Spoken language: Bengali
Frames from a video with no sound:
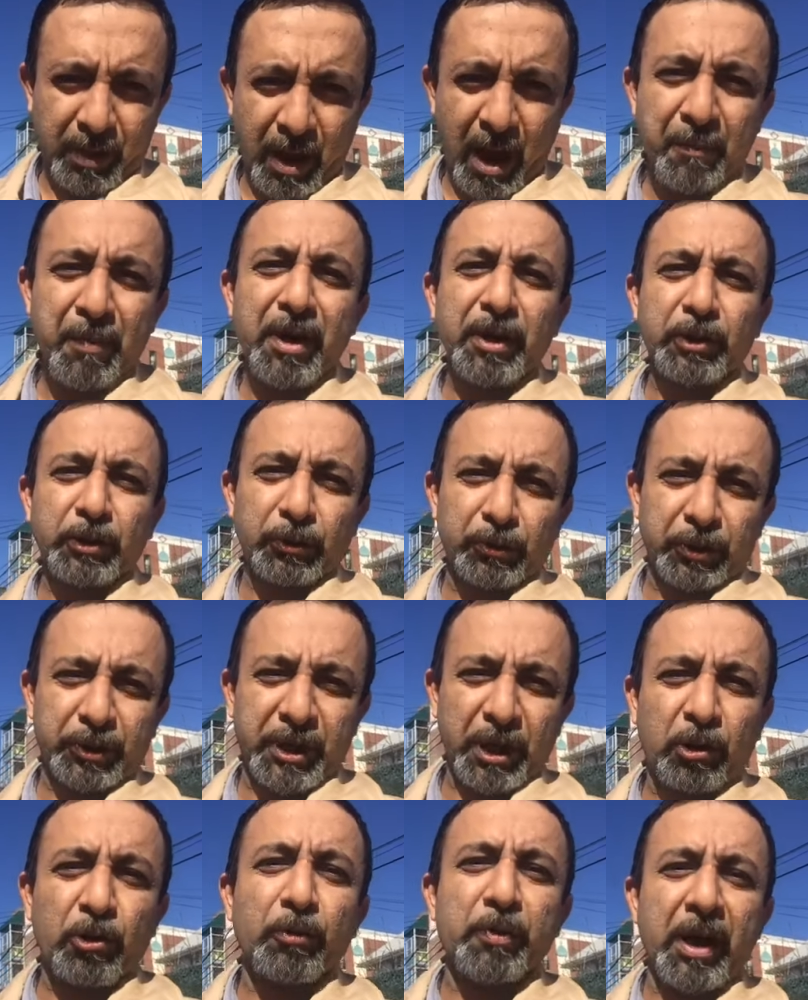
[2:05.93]
আমার জন্য
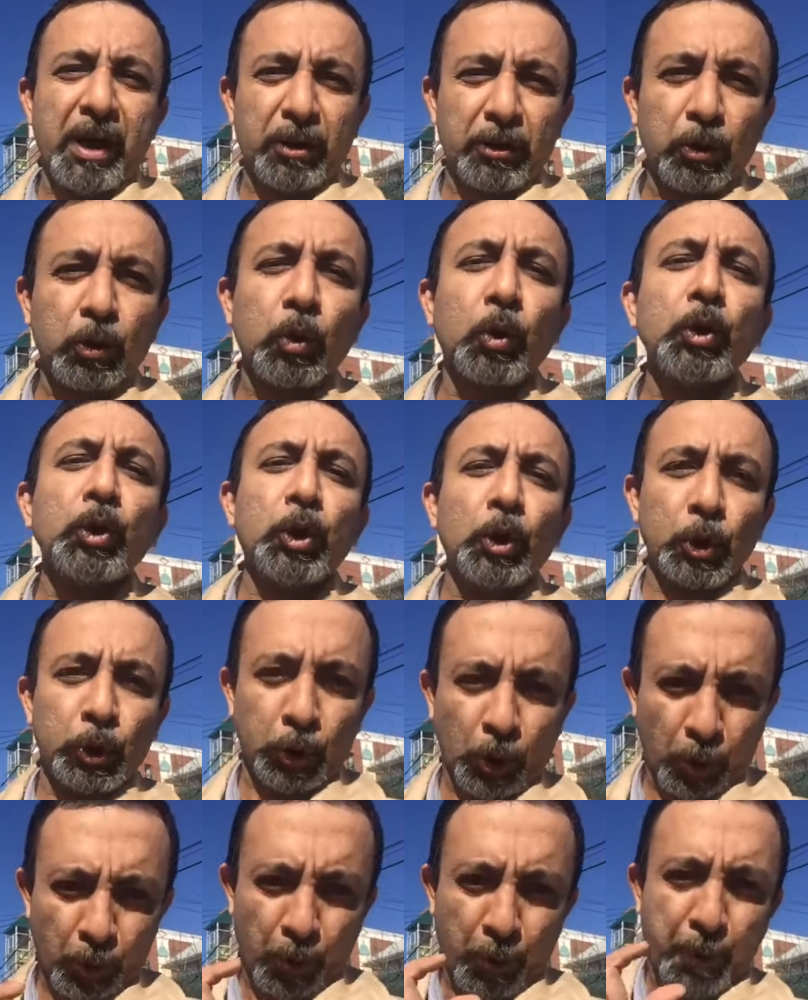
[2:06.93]
সে খুবই একজন
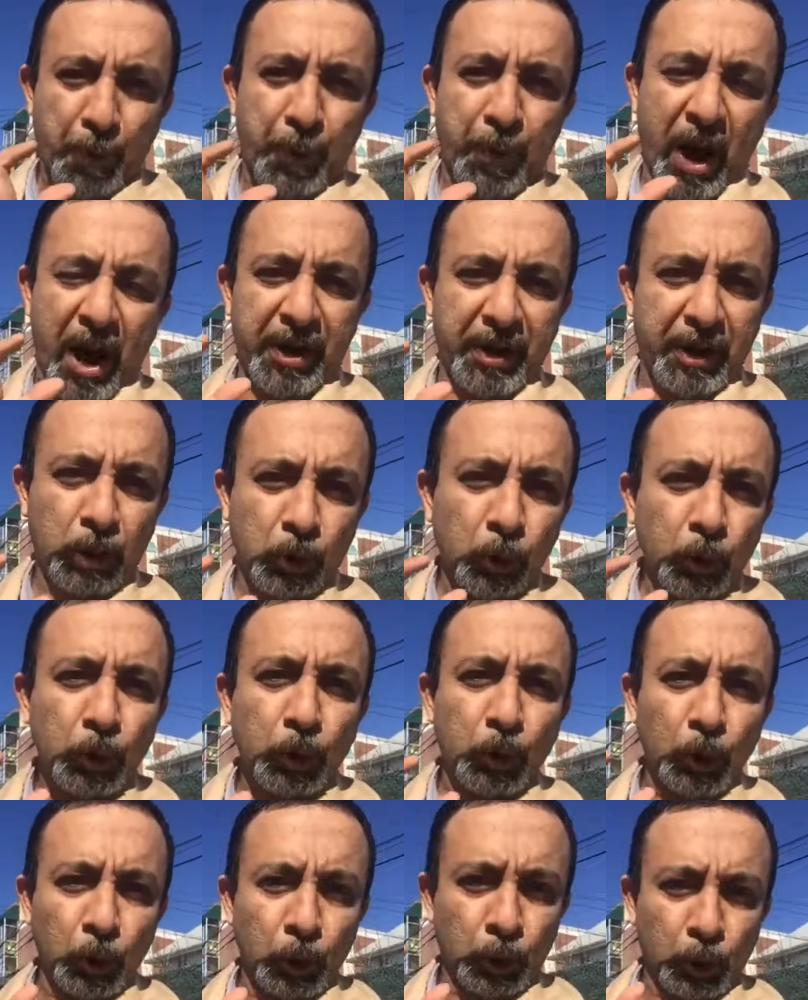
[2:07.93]
ক্ষুদ্রতর প্রাণী
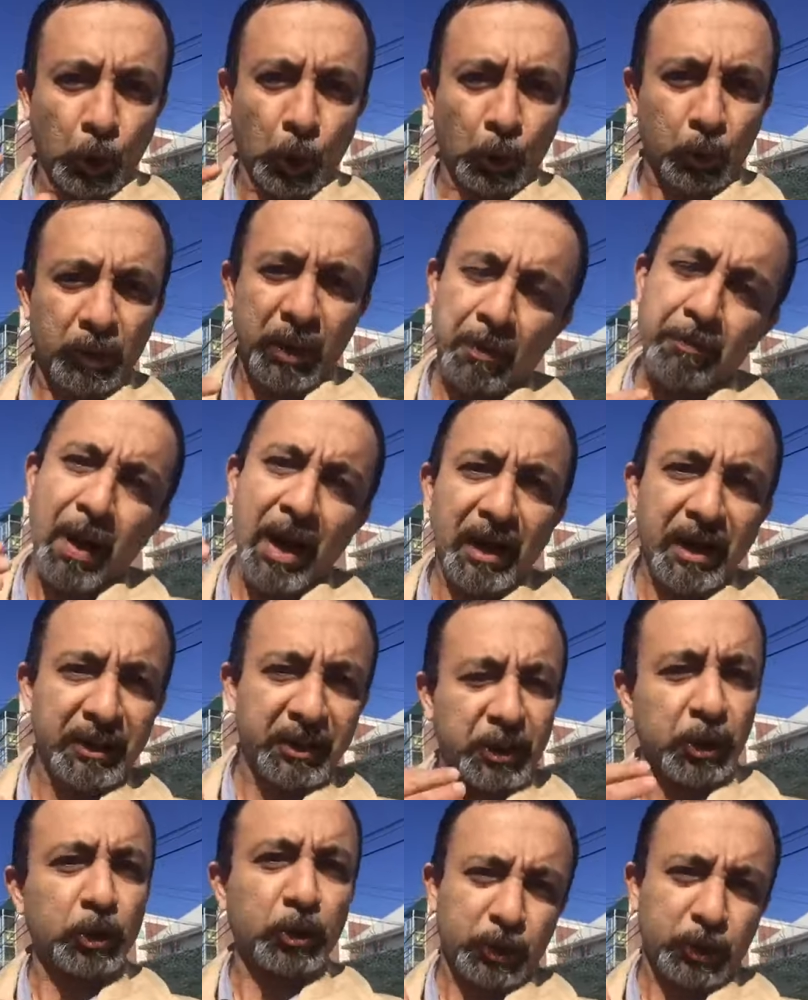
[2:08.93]
ক্ষুদ্রতর তা
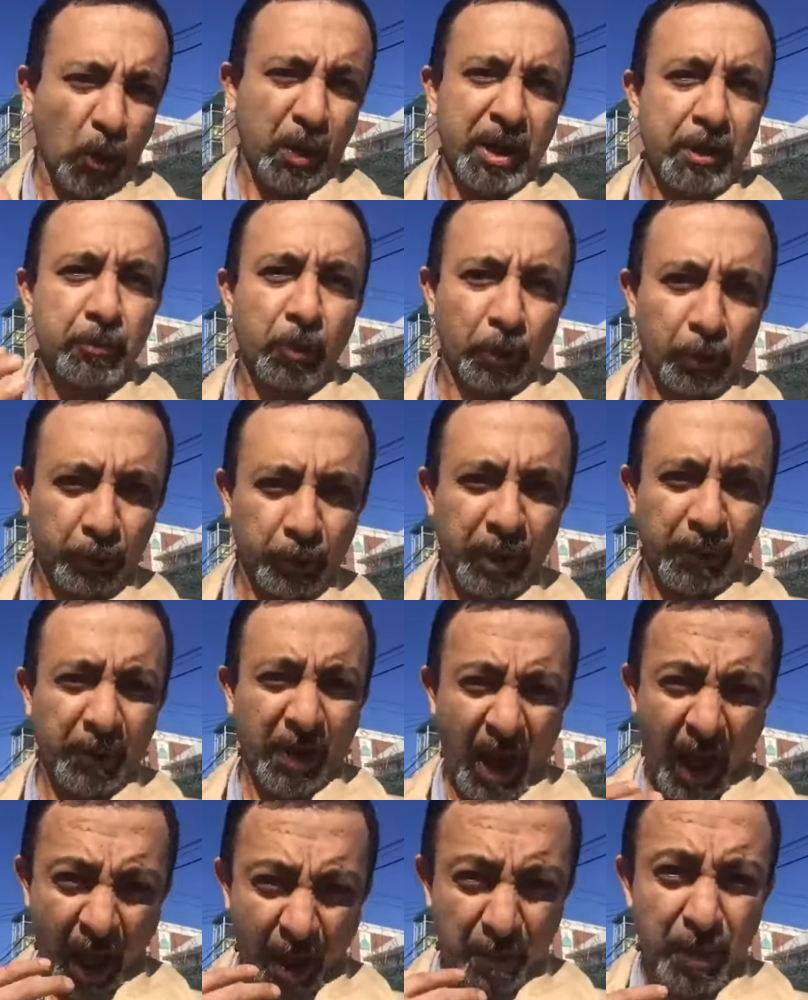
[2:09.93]
বাংলাদেশের জন্য সে অনেক বড় হতে
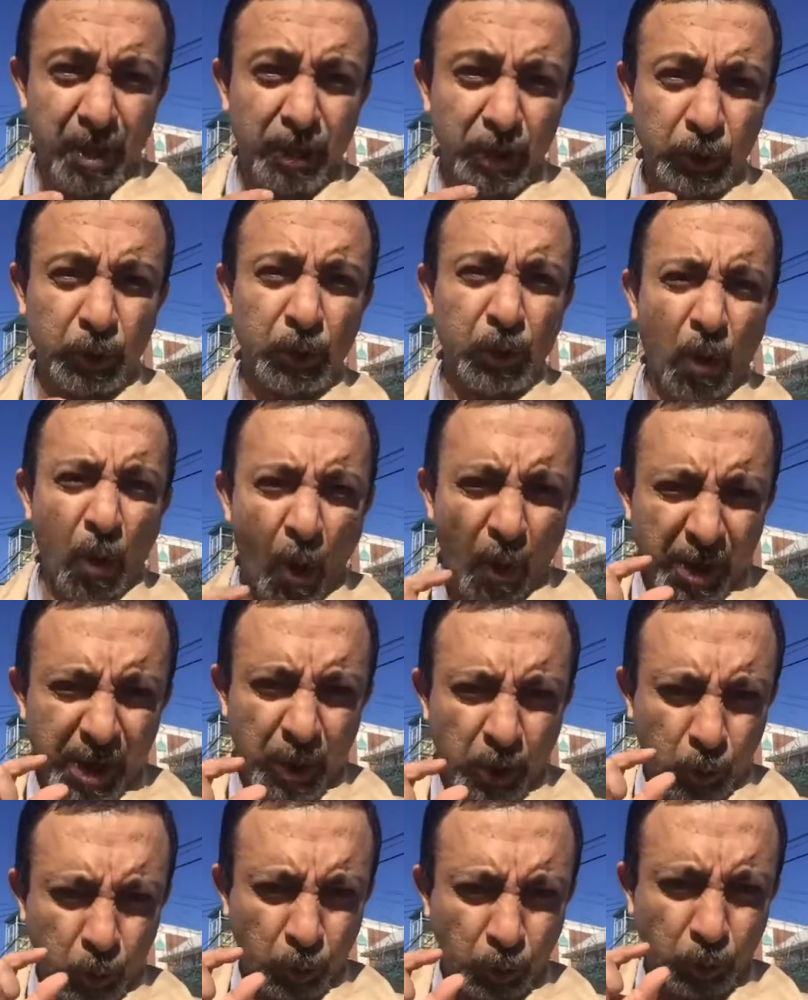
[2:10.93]
পারে আমার জন্য অনেক
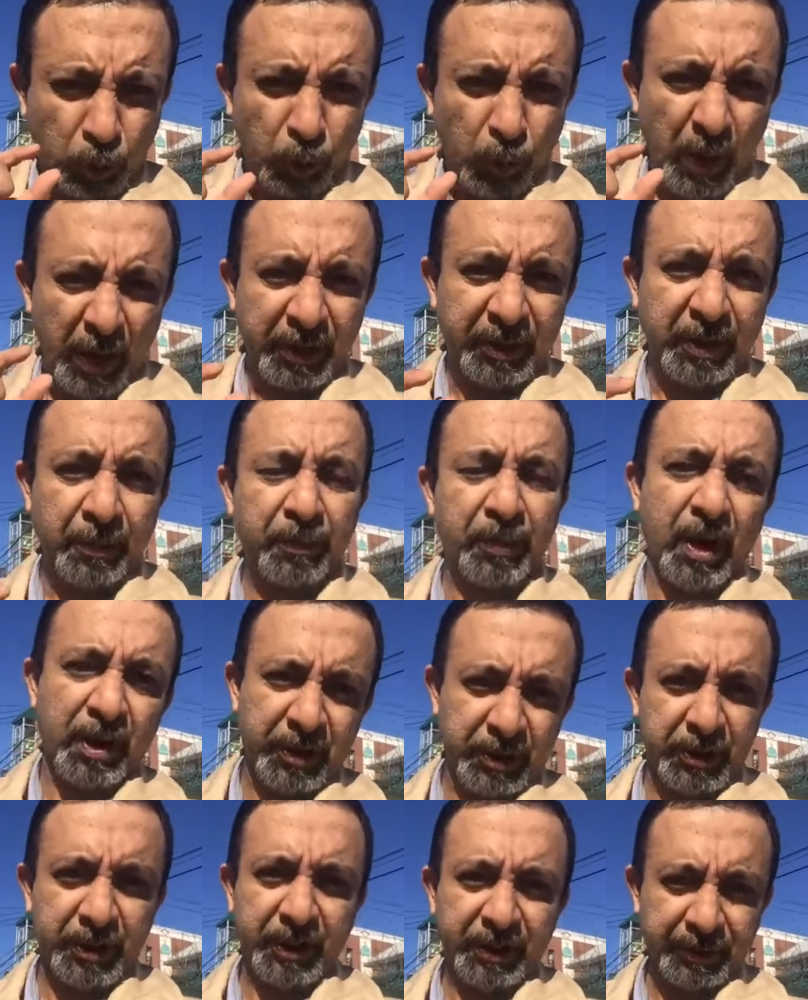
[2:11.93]
ক্ষুদ্র একটা
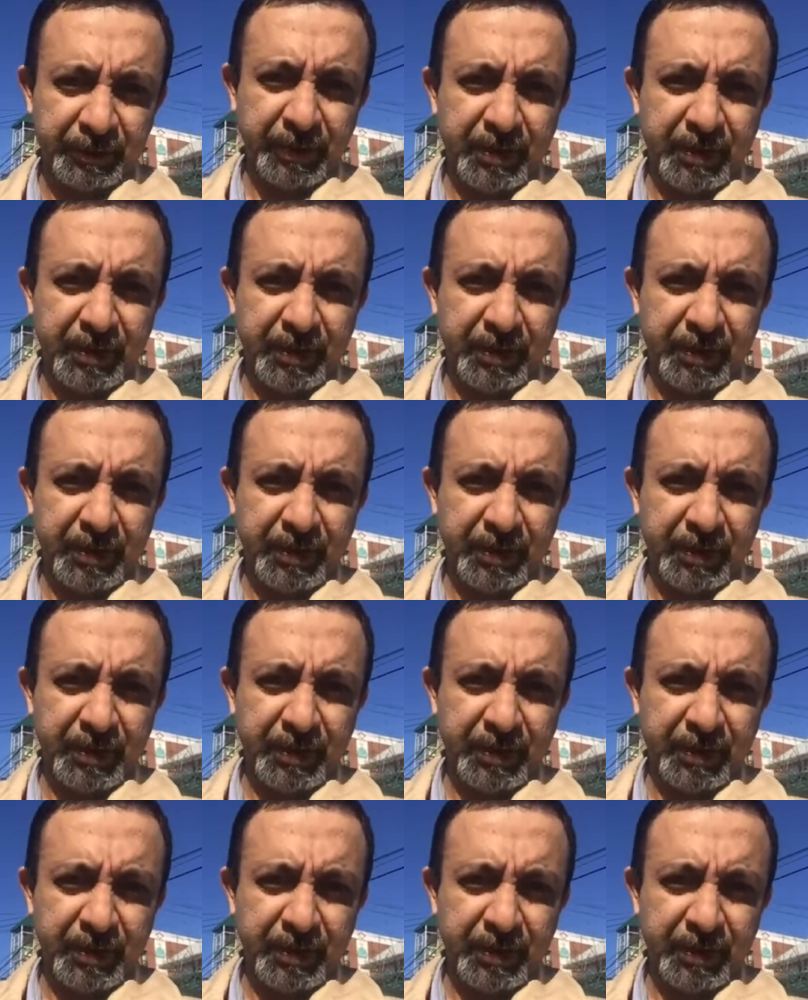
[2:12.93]
প্রাণী সে